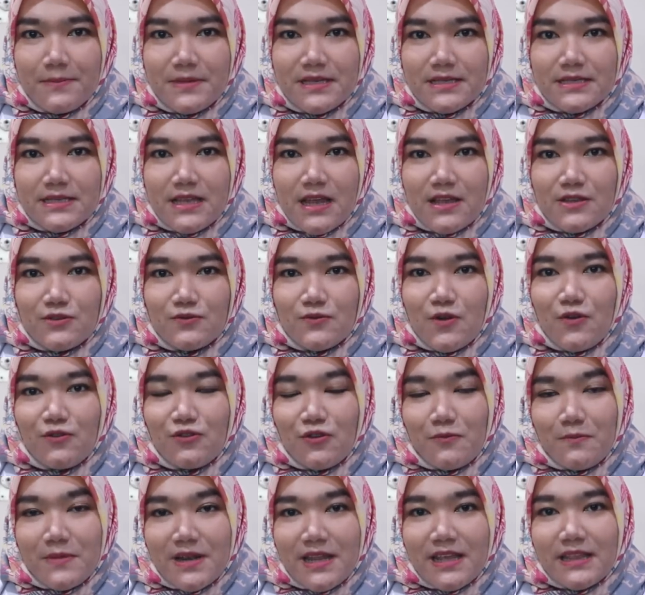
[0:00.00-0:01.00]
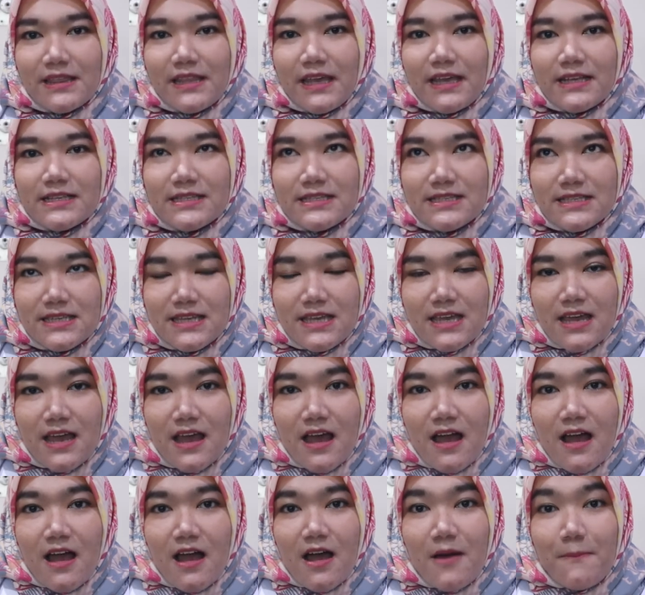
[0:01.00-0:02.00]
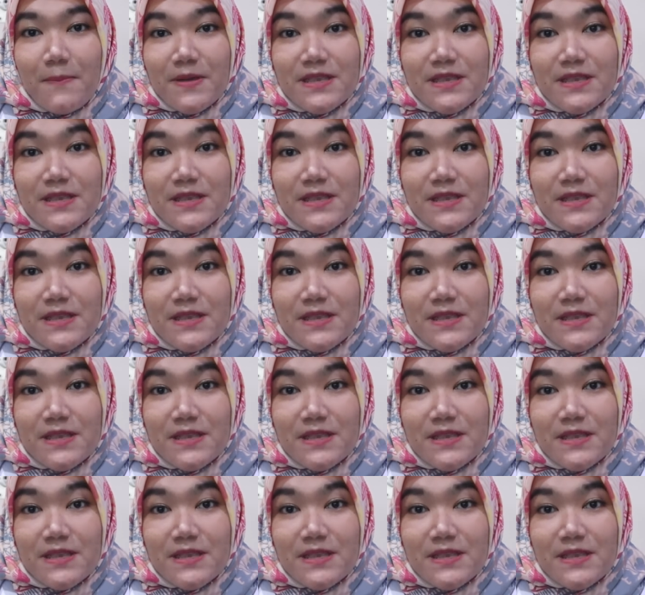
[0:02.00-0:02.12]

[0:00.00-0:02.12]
bisa juga untuk mendeteksi uh,